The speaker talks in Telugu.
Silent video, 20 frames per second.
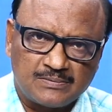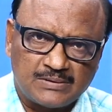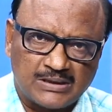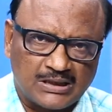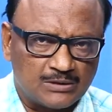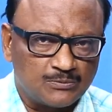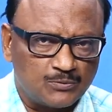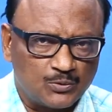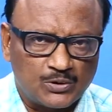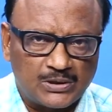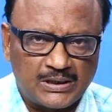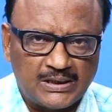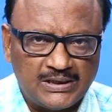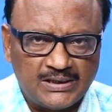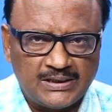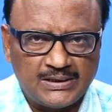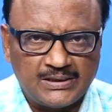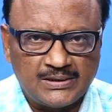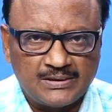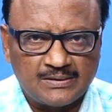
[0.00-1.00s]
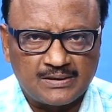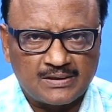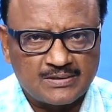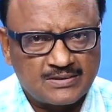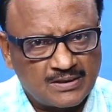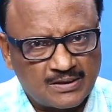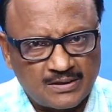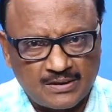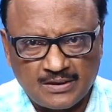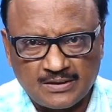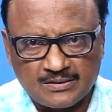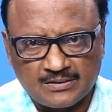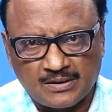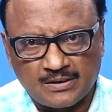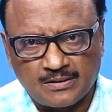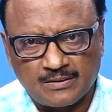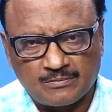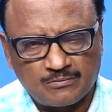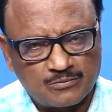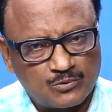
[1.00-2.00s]
జగన్మోహన్ రెడ్డి రాజశేఖర రెడ్డి
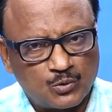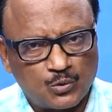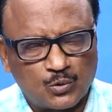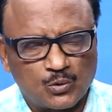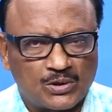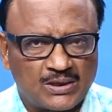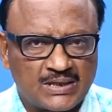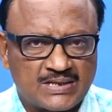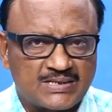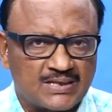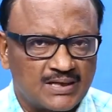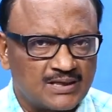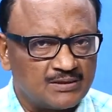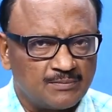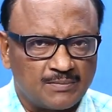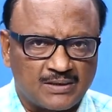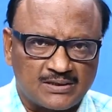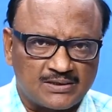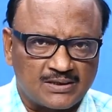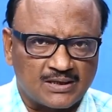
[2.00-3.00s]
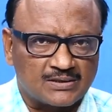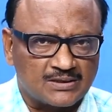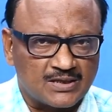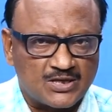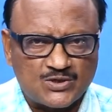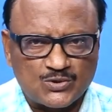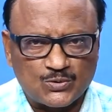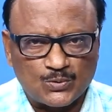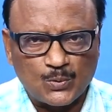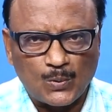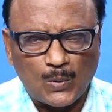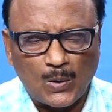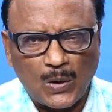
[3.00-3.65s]
తన కొడుకన్న సంగతి మనందరికీ తెలుసు